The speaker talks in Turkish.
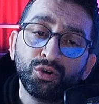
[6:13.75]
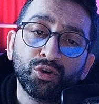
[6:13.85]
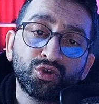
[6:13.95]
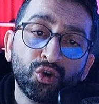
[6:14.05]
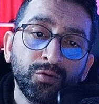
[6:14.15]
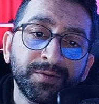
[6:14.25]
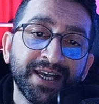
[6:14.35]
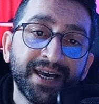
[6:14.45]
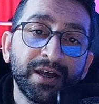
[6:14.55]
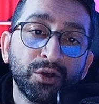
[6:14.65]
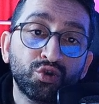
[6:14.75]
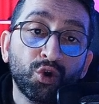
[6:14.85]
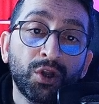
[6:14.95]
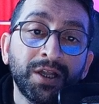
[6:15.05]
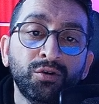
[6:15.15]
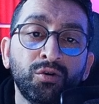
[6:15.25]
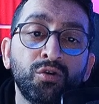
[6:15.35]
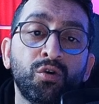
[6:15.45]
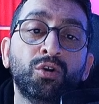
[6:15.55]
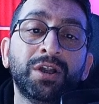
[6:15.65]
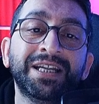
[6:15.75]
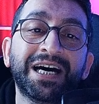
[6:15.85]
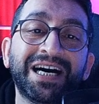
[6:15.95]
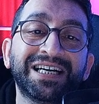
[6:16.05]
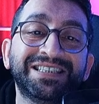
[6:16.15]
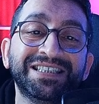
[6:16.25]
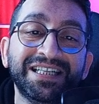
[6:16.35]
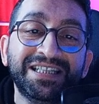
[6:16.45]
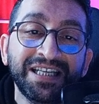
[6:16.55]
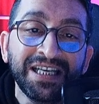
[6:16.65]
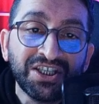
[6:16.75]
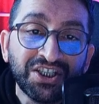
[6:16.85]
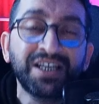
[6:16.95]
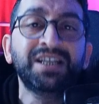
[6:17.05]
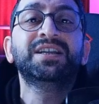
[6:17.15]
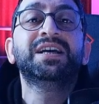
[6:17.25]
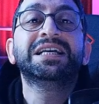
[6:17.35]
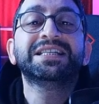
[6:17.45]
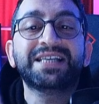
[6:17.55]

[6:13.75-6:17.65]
Çünkü soru bize sola doğru olanı artı dediği için